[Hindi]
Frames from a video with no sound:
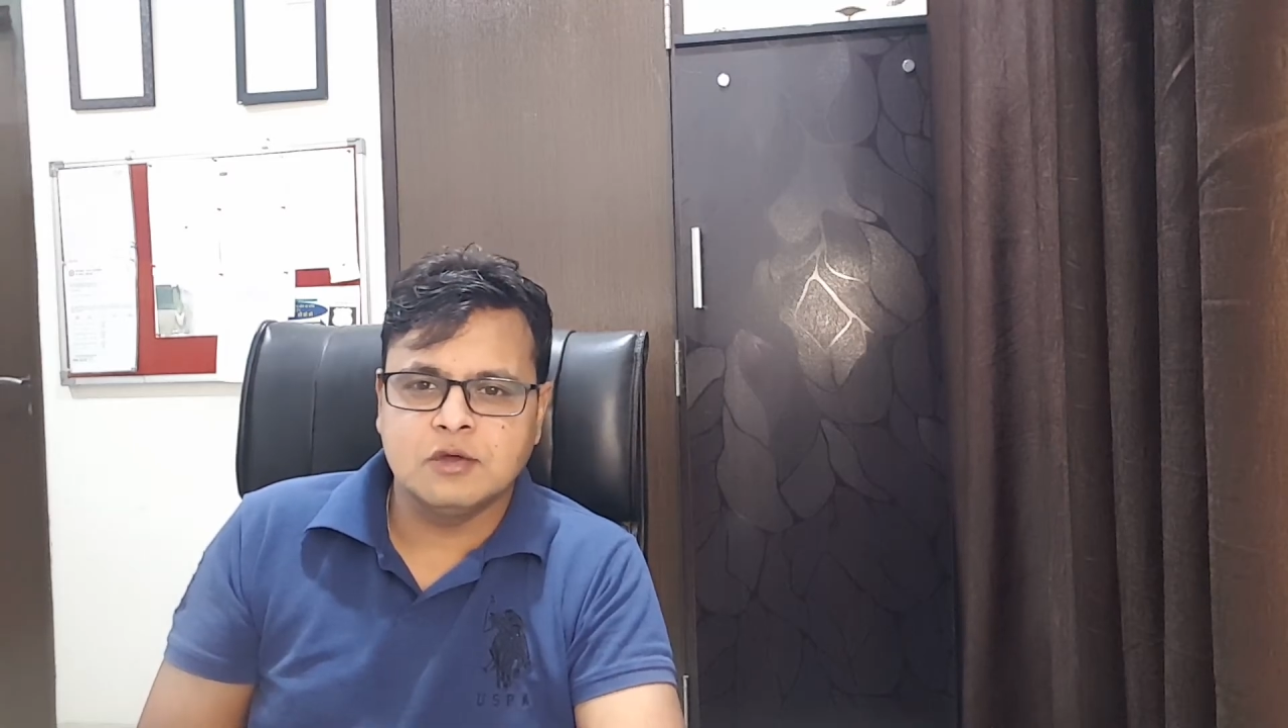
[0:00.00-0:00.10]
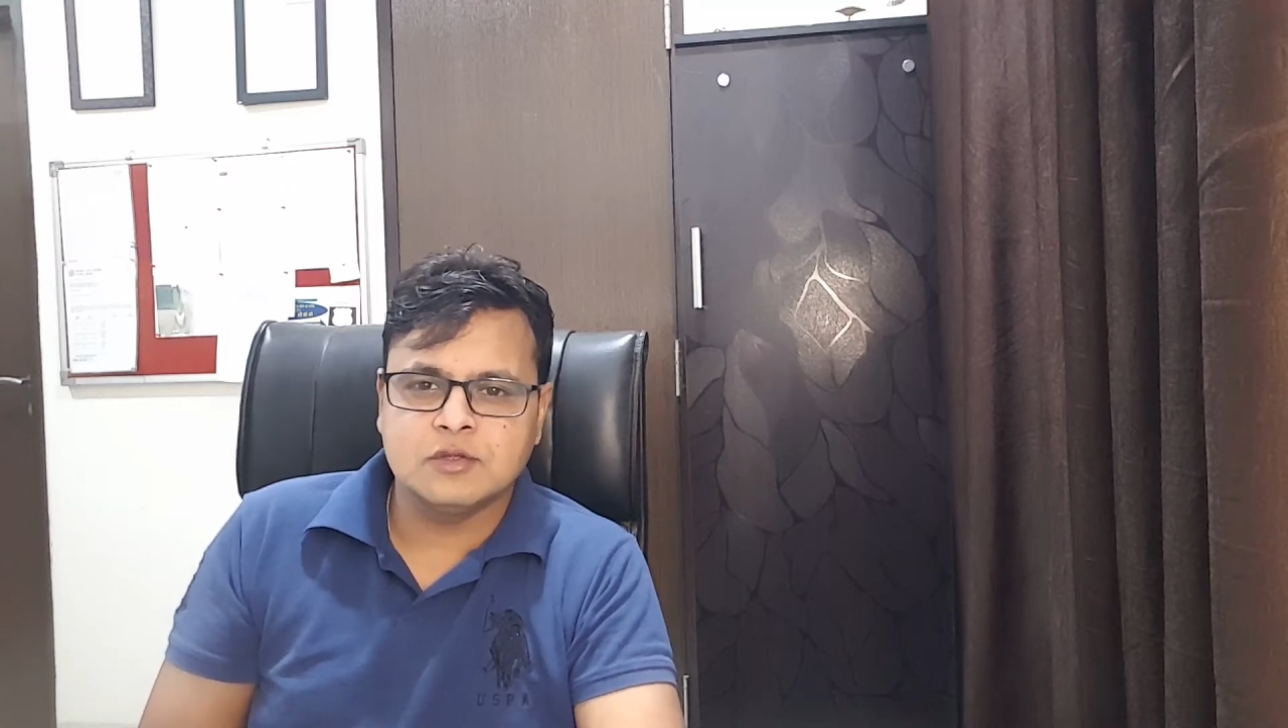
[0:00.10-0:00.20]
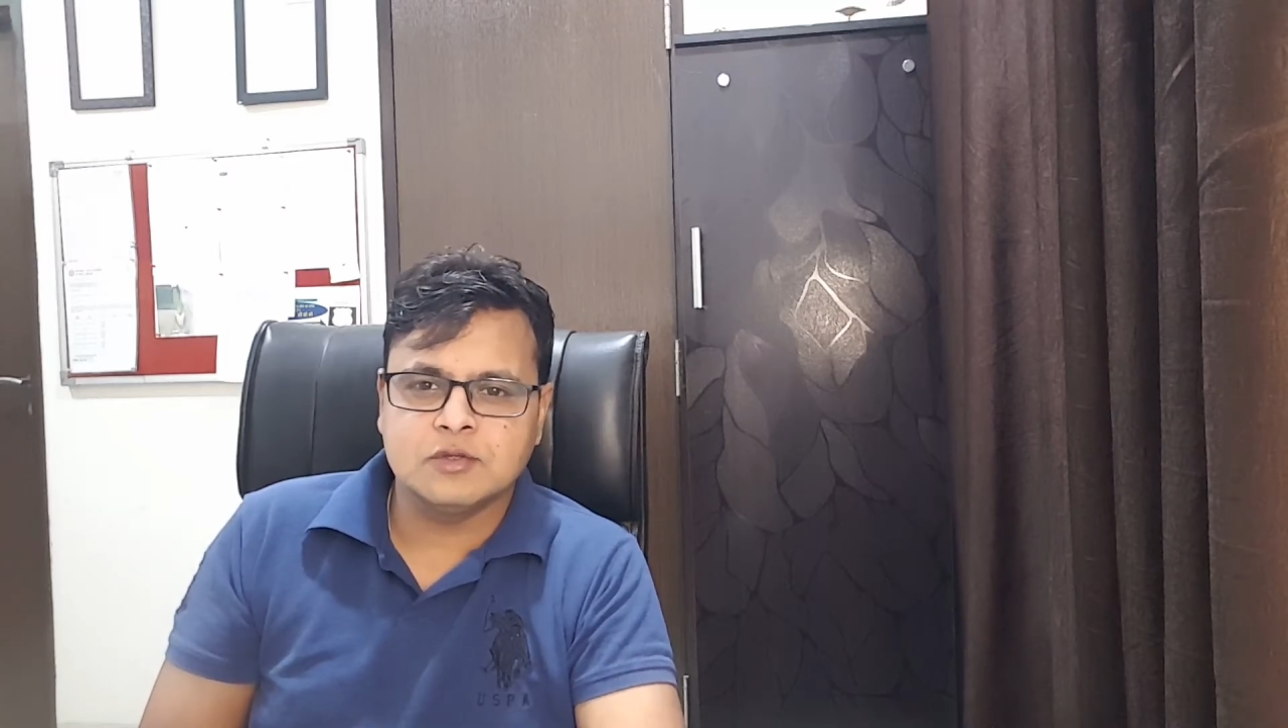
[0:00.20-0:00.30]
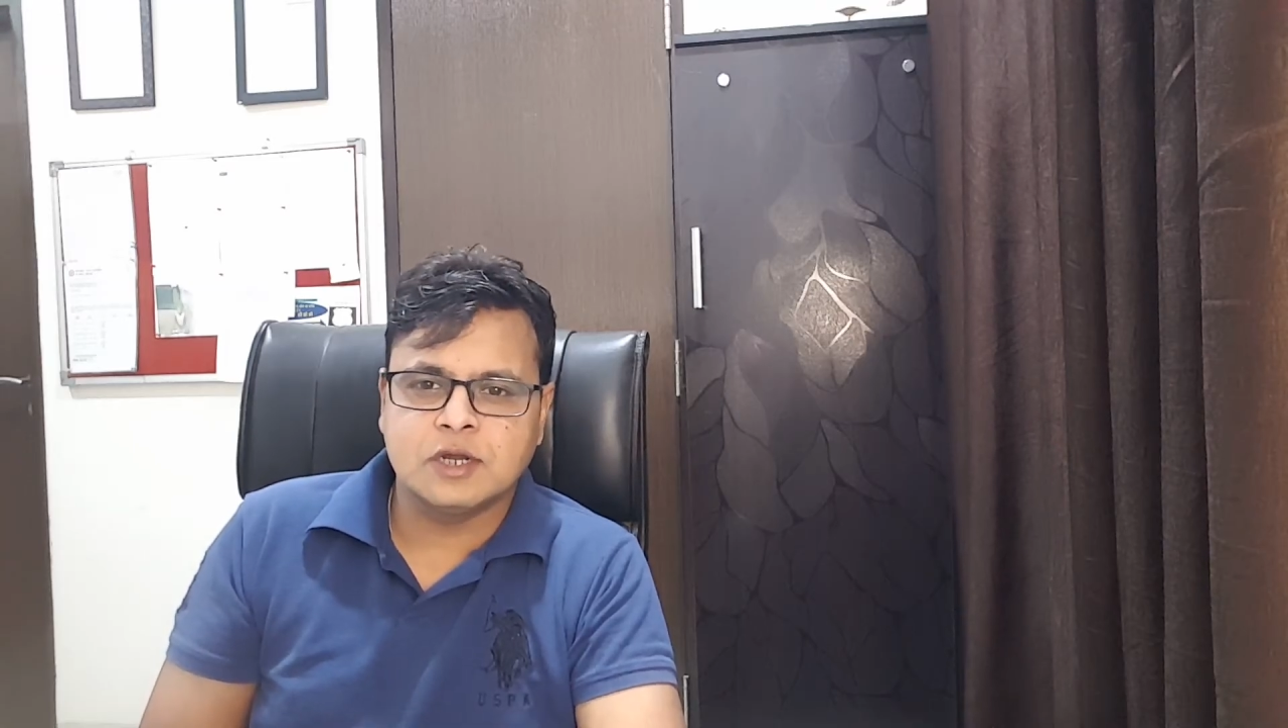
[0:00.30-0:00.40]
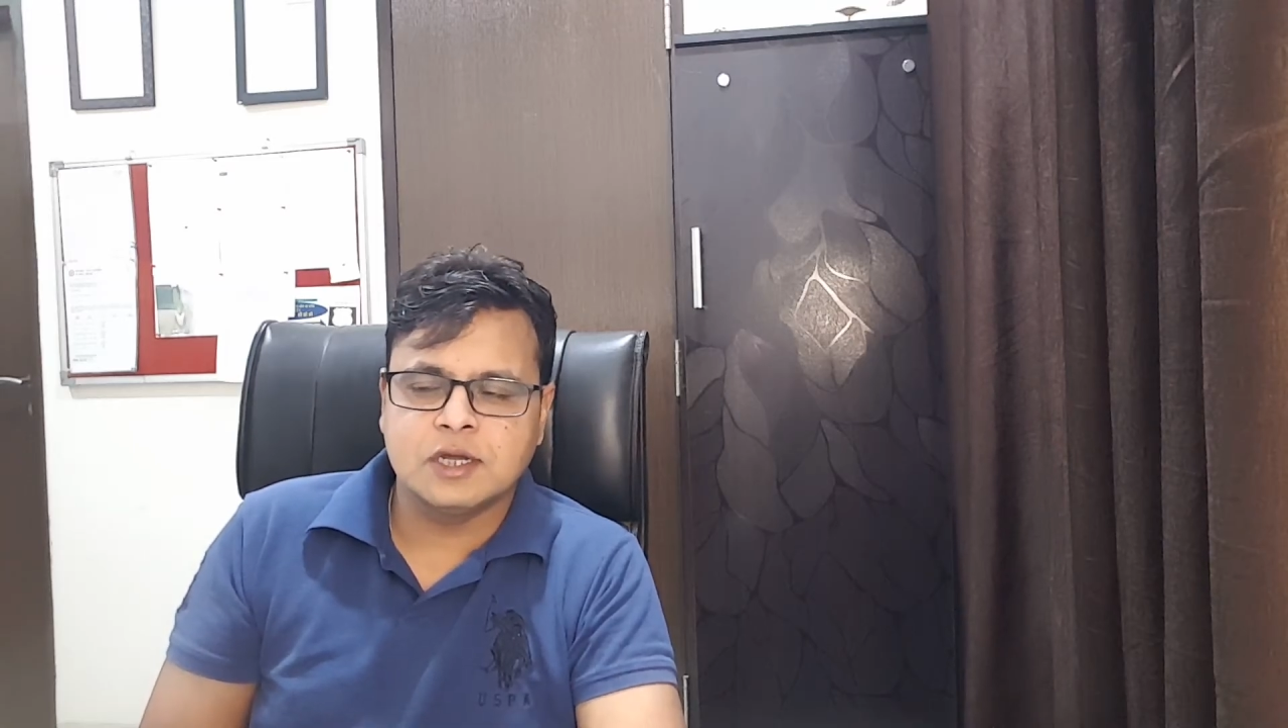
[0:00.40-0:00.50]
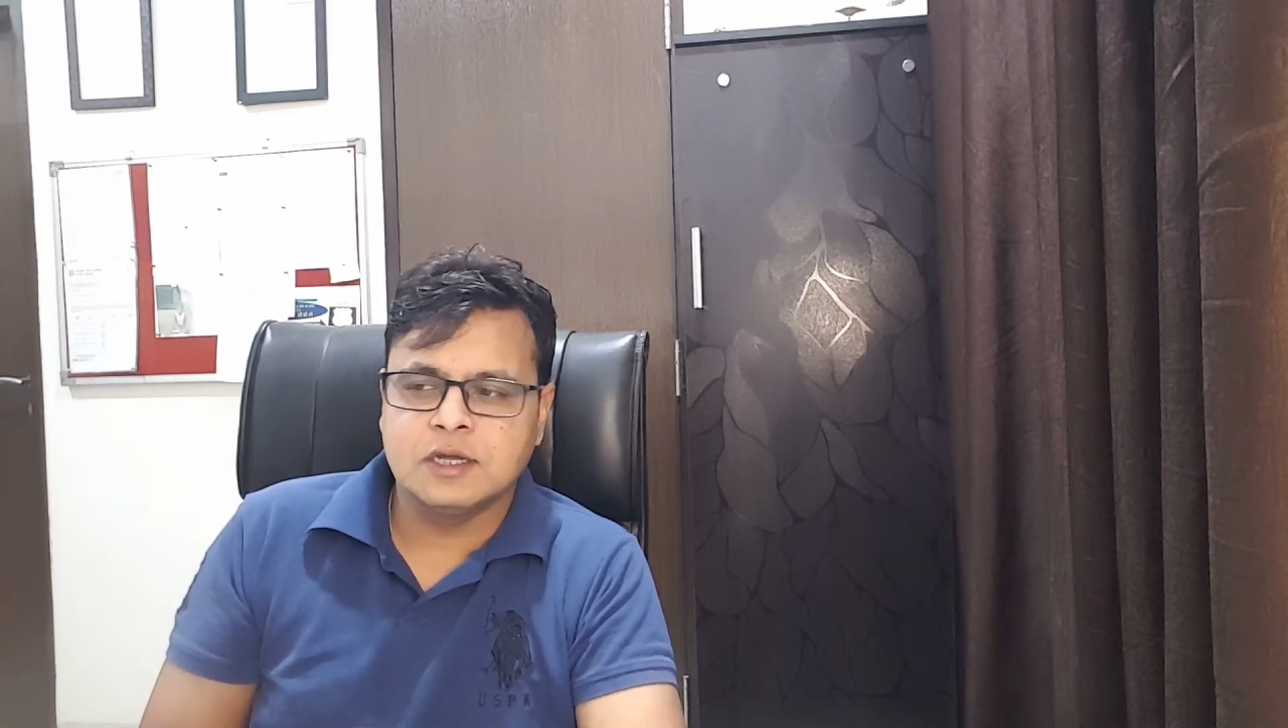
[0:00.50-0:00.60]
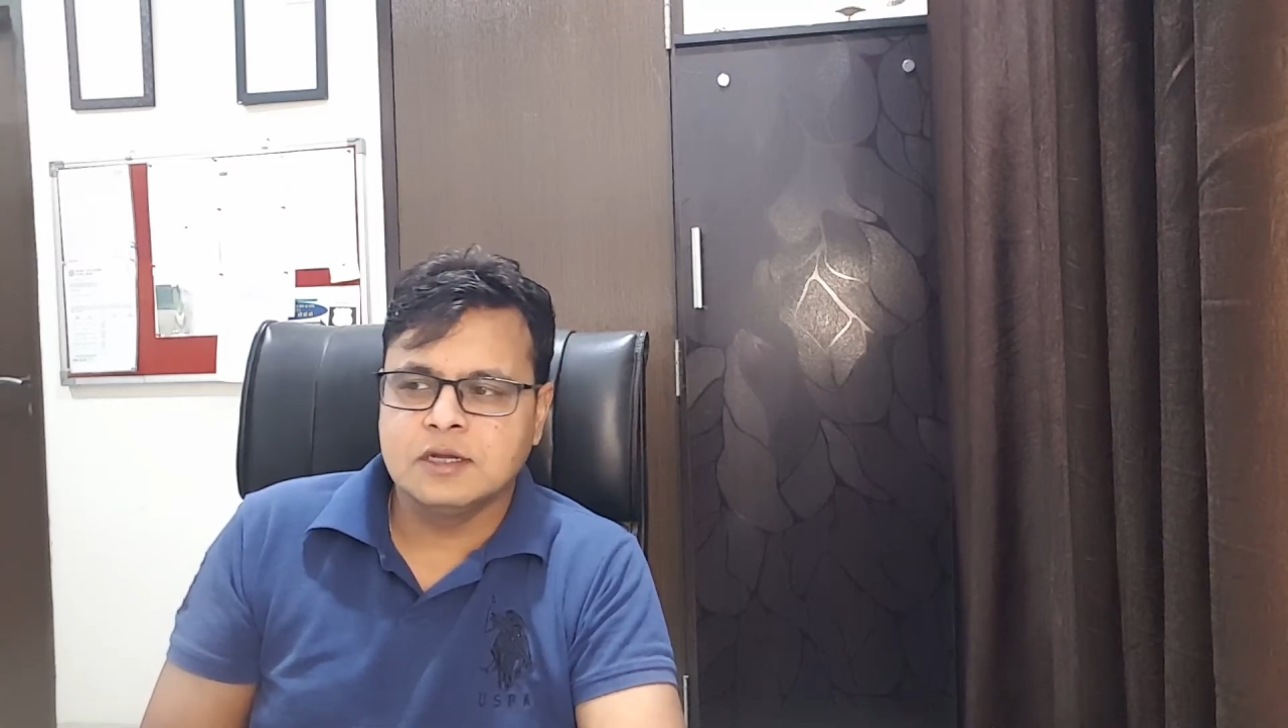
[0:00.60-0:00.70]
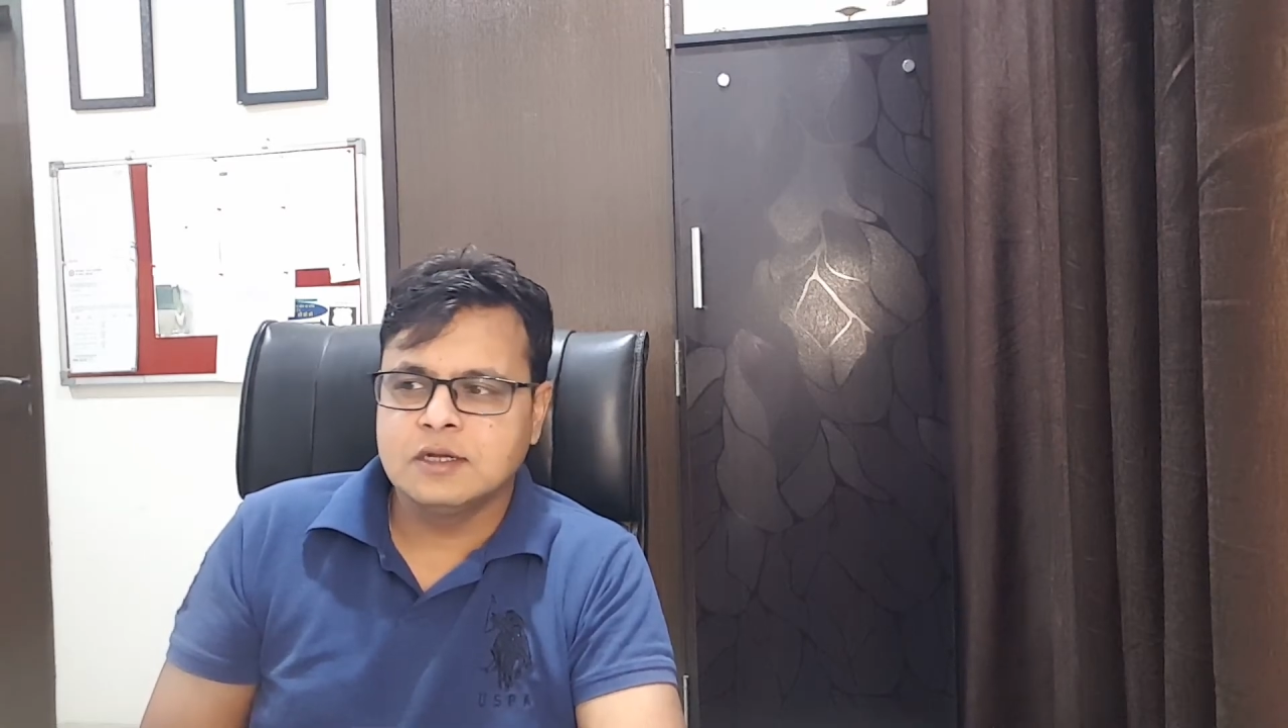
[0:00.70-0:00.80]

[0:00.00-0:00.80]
लॉस हो रहा है